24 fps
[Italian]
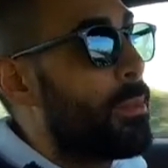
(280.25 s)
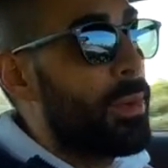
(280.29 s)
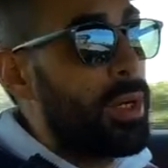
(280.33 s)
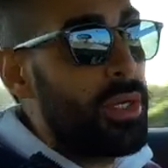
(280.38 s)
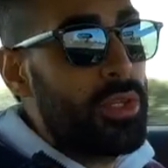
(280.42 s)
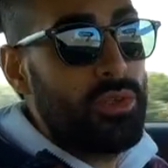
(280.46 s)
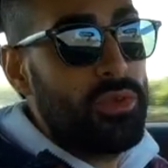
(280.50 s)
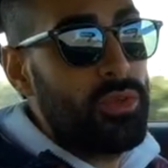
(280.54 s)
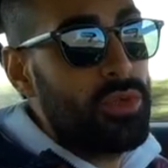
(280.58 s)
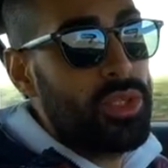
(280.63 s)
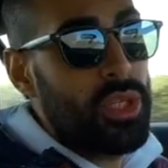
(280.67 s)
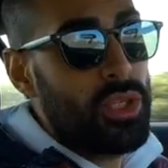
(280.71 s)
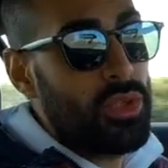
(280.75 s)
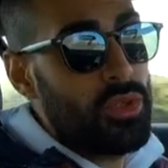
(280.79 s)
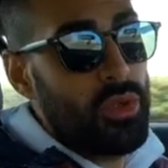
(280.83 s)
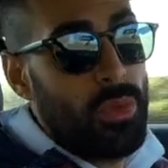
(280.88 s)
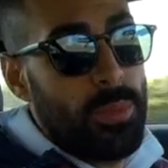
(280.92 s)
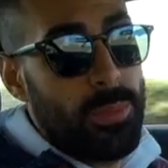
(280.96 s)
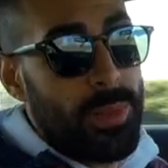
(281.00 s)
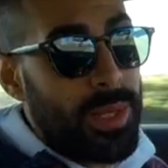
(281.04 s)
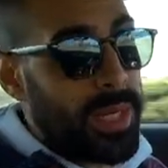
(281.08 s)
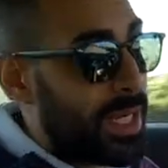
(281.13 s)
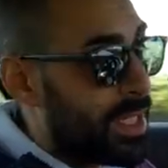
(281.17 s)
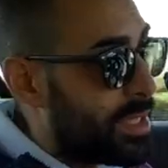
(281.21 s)
è mai
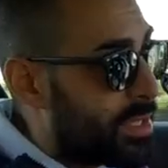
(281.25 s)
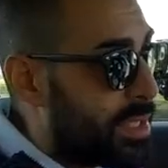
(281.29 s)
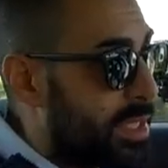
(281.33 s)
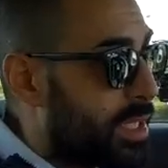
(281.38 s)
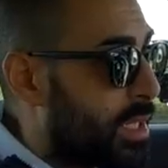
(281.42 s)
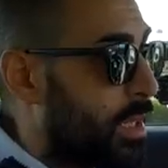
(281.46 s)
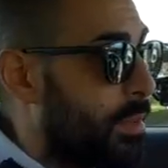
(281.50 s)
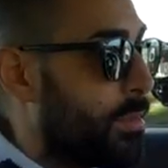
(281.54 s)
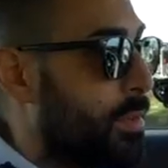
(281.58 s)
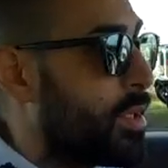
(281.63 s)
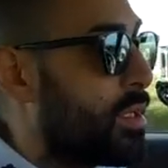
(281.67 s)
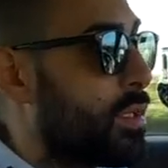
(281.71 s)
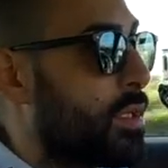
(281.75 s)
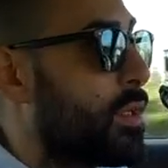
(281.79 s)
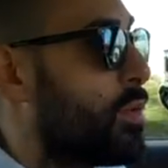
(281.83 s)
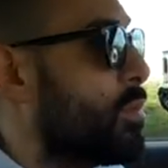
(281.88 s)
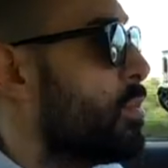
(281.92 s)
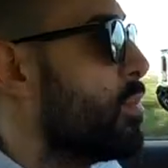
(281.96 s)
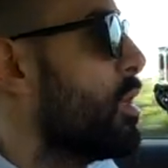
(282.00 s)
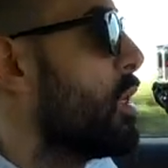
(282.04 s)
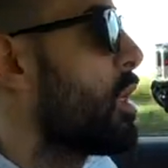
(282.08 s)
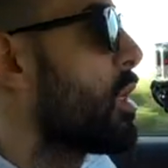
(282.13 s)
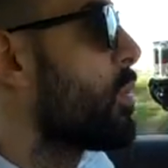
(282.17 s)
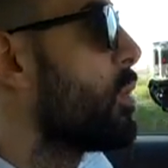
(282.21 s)
successo praticamente
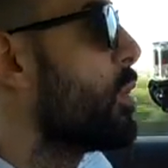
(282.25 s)
nulla,